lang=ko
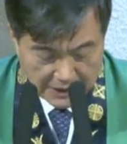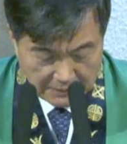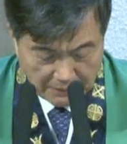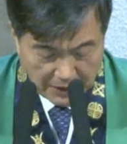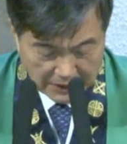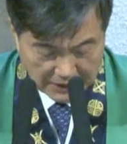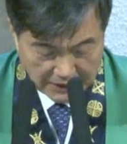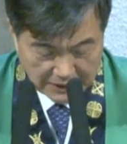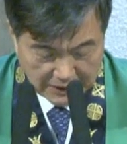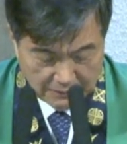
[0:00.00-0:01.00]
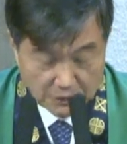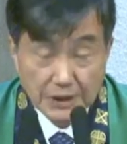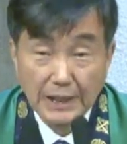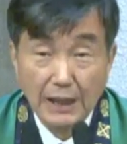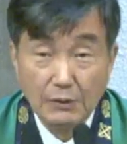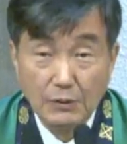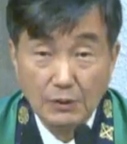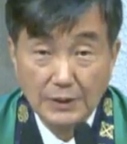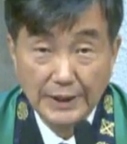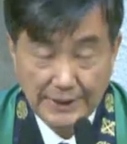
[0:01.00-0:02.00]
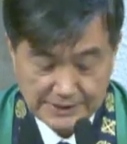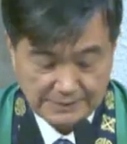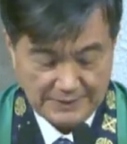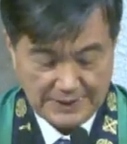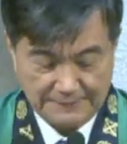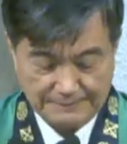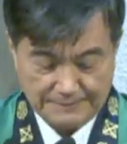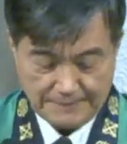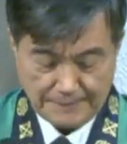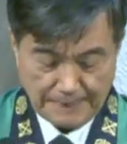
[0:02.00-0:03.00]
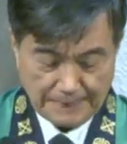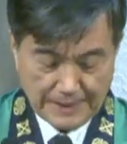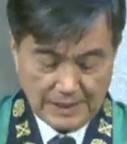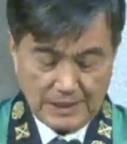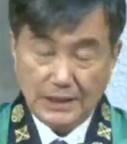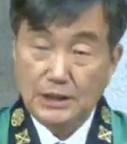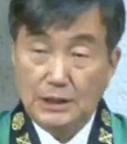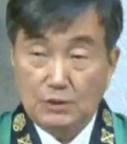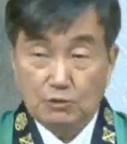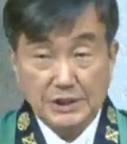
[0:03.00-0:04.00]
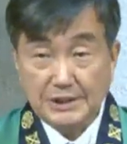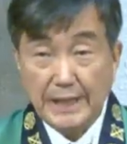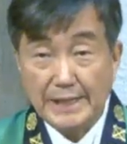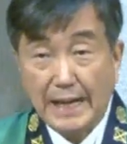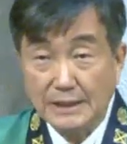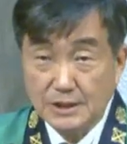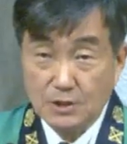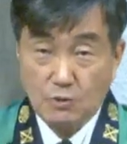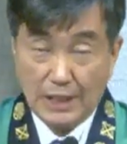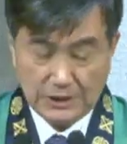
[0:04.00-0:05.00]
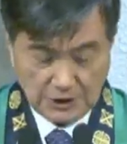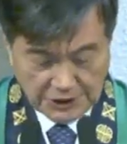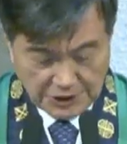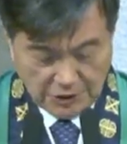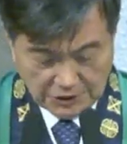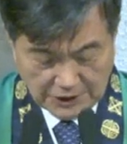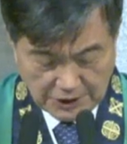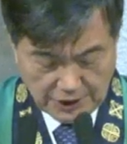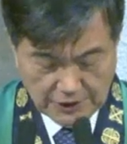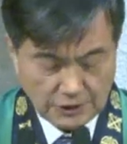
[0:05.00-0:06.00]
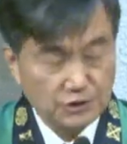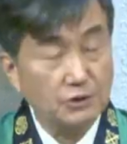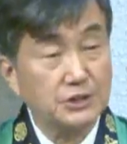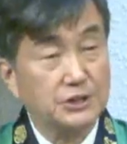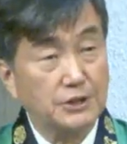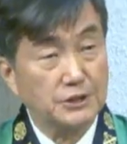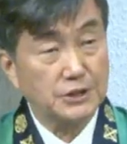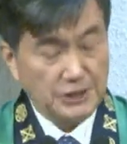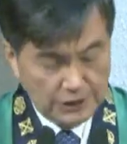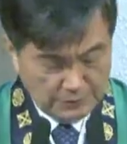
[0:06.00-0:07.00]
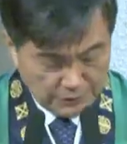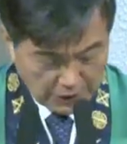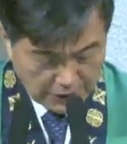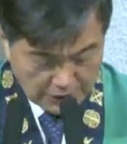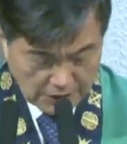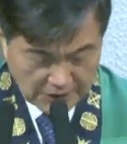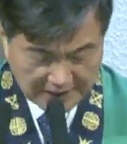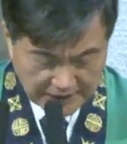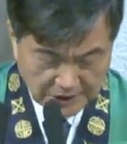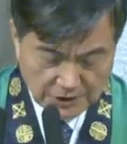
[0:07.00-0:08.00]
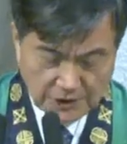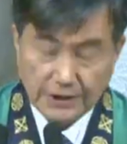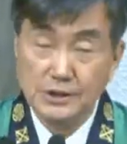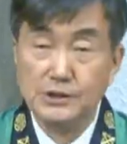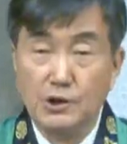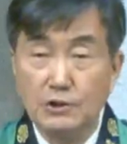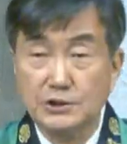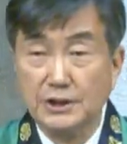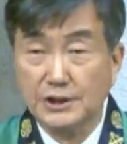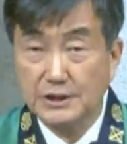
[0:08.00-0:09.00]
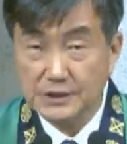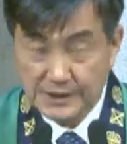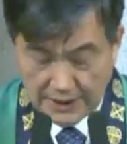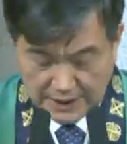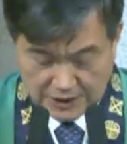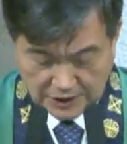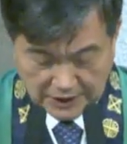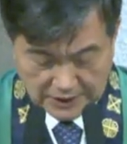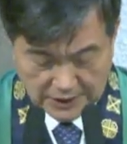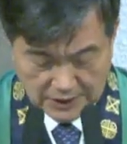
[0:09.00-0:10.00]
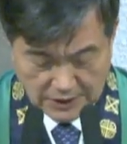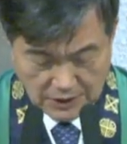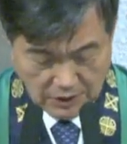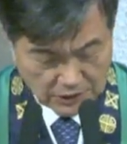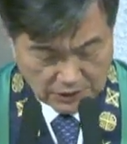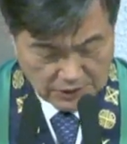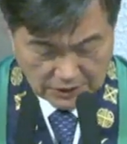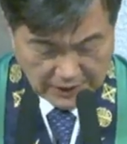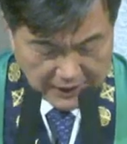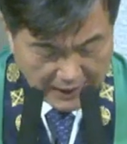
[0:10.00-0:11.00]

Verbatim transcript: 기뻐하기 때문이라고 했습니다. 우리 시대의 양극화, 그것이 경제적이건 정치적이건 이념적이건 계층적이건 성적이건 세대적인 이 어떤 형태의